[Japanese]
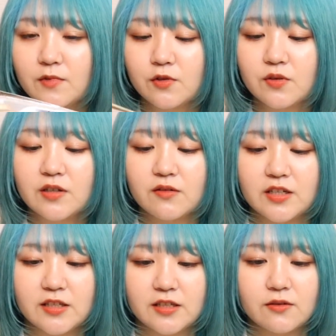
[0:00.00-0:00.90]
の時の
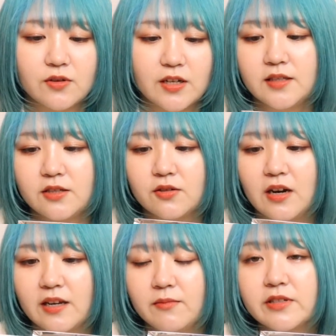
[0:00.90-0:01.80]
感じだから。じゃあちょっと
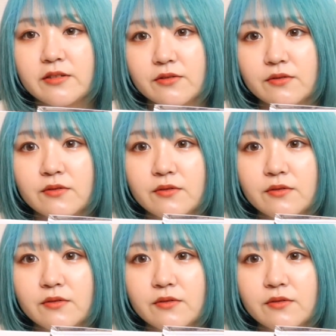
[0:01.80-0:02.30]
開けますよ。